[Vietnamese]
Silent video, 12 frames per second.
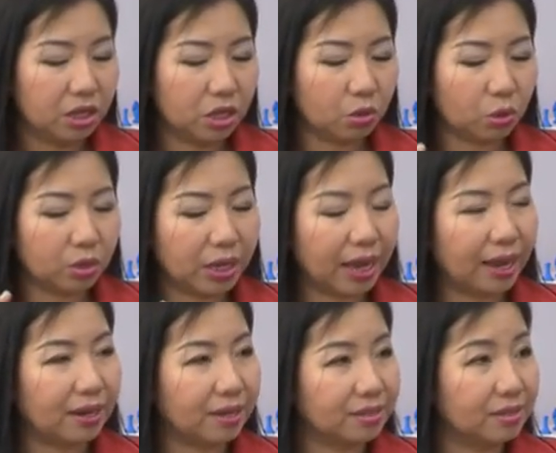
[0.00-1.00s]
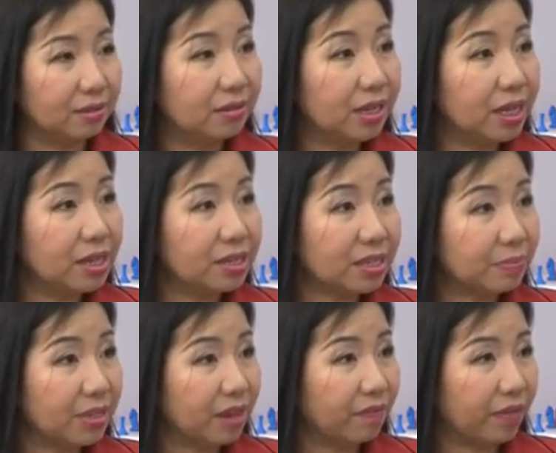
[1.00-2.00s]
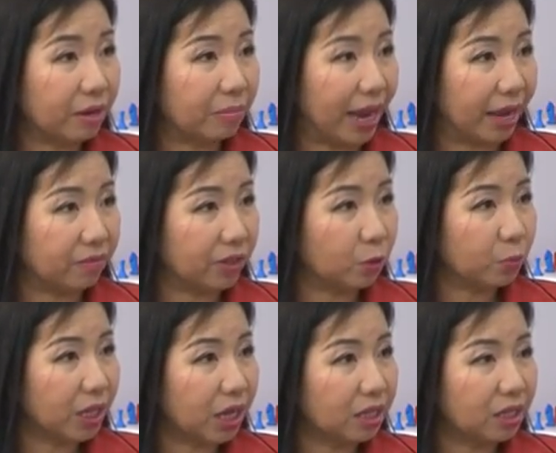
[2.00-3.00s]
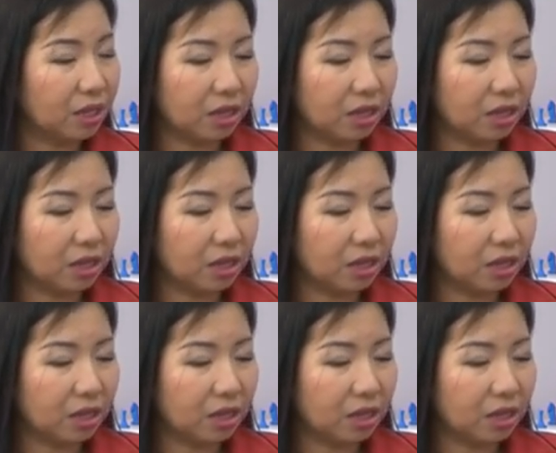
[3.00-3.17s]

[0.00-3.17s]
yếu tố thứ hai là xử lý sắp xếp văn bản và thông tin